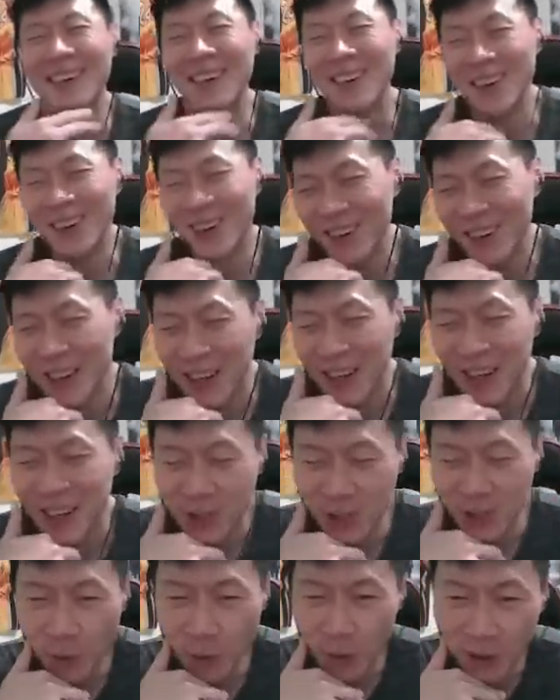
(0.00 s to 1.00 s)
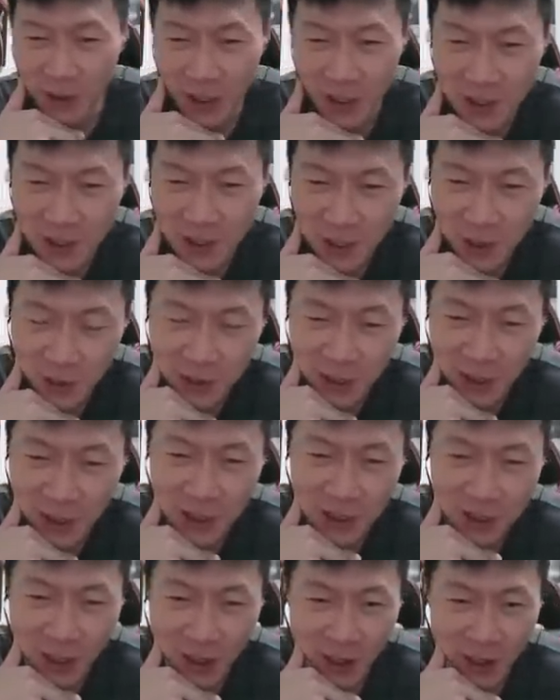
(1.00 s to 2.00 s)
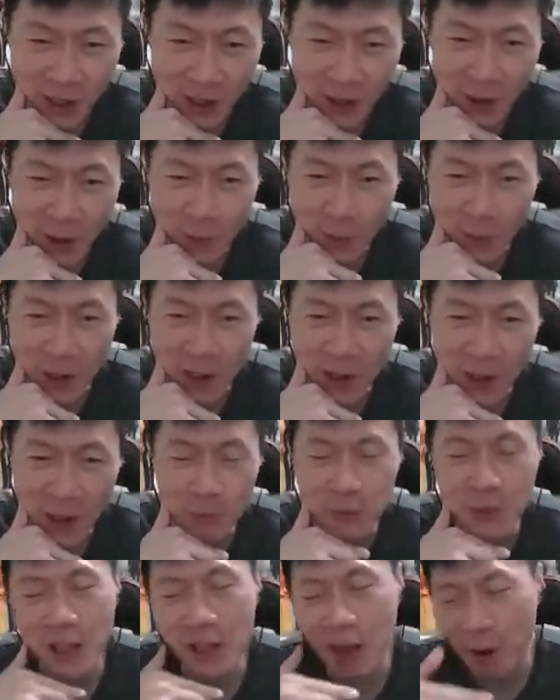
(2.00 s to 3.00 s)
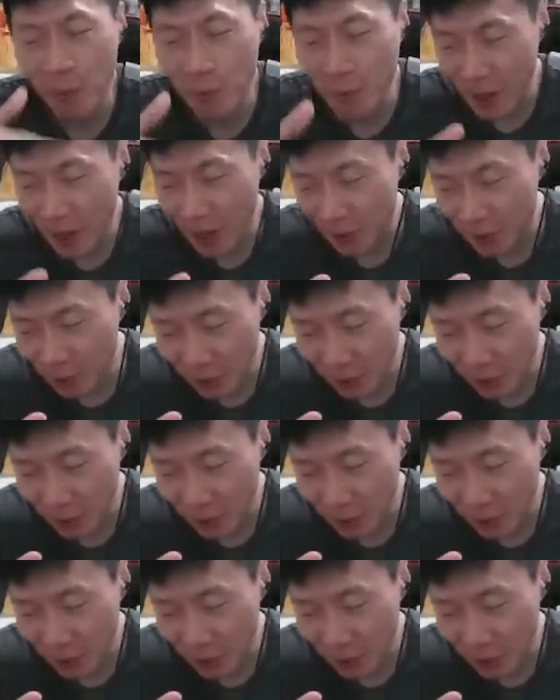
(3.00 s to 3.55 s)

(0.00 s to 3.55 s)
哦，对，王丹是用这一招来撩妹啊，不是撩妹啊，就